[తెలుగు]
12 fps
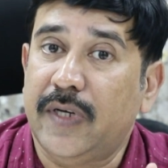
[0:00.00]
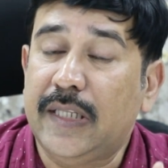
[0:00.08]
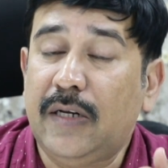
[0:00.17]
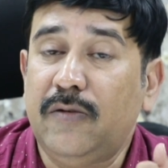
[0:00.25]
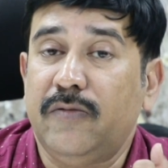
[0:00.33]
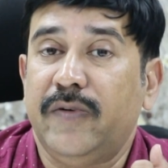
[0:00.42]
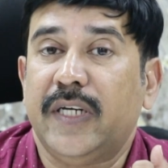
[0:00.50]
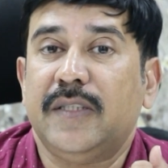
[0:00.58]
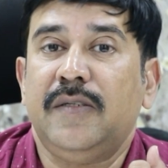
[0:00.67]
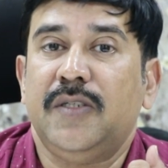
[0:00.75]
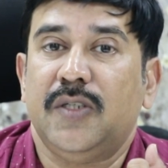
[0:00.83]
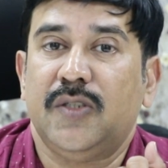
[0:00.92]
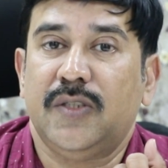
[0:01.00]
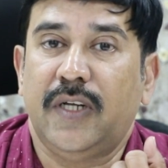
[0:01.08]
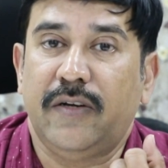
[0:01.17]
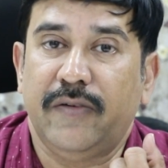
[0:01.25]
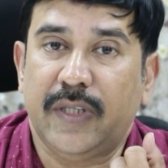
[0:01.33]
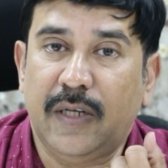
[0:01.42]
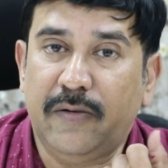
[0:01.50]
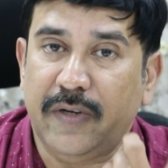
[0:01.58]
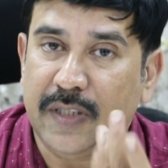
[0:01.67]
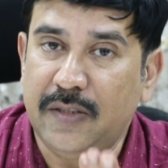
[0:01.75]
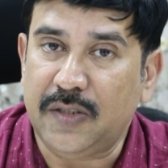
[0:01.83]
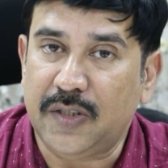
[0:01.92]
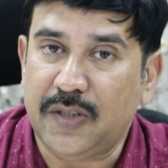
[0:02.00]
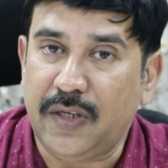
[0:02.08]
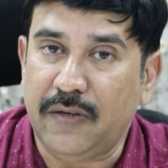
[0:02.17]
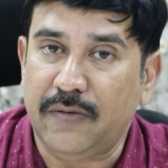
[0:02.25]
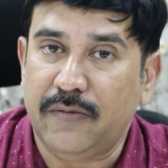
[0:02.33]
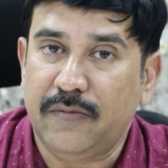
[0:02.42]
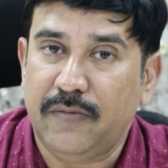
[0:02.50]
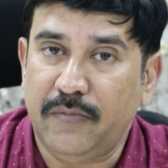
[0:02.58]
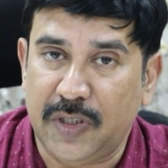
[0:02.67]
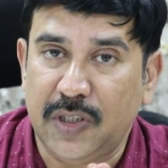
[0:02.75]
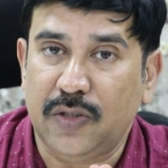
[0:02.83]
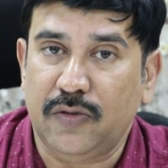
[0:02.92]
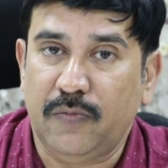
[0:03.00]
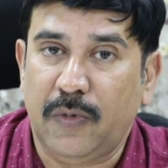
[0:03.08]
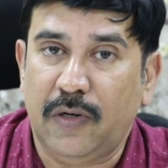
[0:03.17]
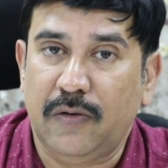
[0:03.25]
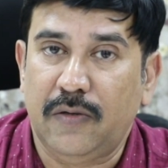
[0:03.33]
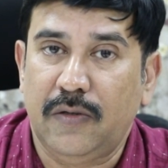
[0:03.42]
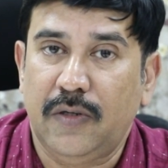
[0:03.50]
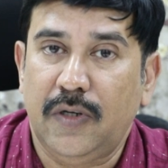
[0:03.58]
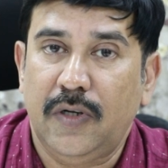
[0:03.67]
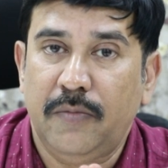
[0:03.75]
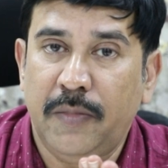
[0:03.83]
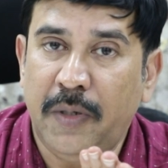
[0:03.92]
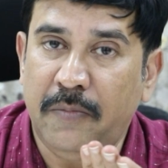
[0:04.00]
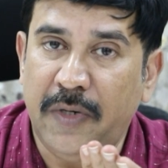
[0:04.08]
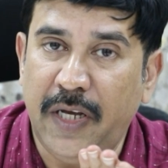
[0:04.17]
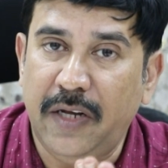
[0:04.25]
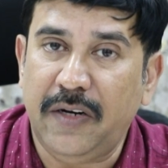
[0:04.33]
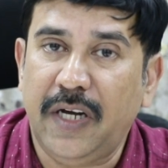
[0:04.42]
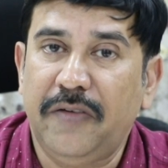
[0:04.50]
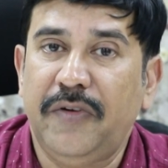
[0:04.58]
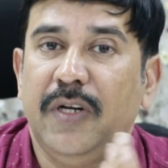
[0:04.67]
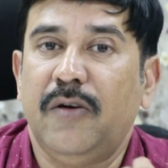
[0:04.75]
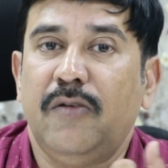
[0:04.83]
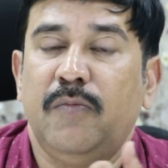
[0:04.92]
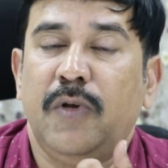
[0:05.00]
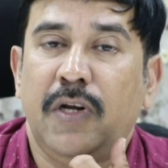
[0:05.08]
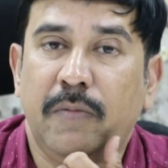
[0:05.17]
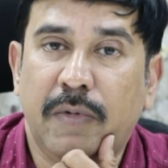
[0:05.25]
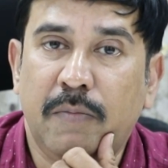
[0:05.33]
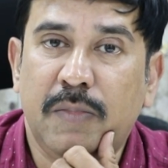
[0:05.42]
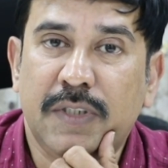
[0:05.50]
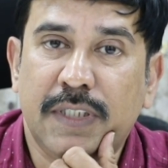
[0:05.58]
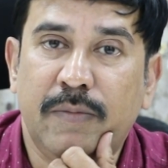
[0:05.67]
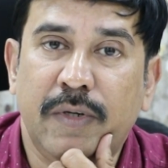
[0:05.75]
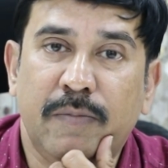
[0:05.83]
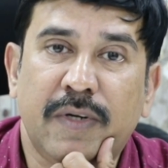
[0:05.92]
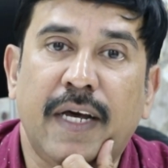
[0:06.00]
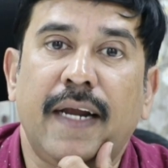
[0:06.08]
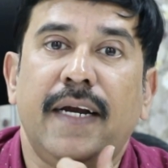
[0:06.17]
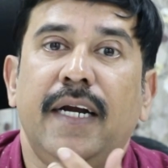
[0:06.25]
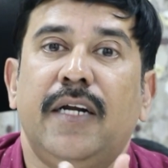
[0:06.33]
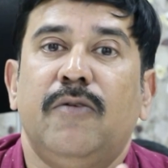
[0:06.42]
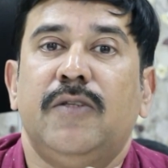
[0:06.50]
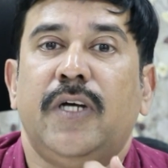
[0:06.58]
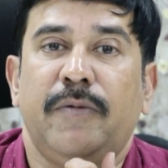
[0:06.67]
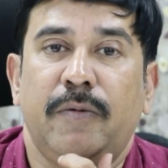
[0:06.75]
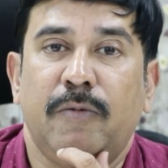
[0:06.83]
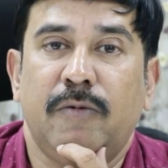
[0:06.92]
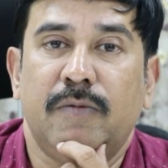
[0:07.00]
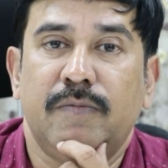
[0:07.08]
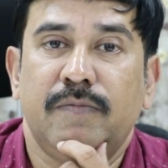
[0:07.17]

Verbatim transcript: వ్యతలు వ్యక్తం చేస్తున్నారు వ్యతలు వ్యక్తం చేస్తున్నారు మెసేజ్ రూపంలో మేము నేరుగా వీడియో రూపంలో పంపిస్తే మేము టార్గెట్ అవుతామేమో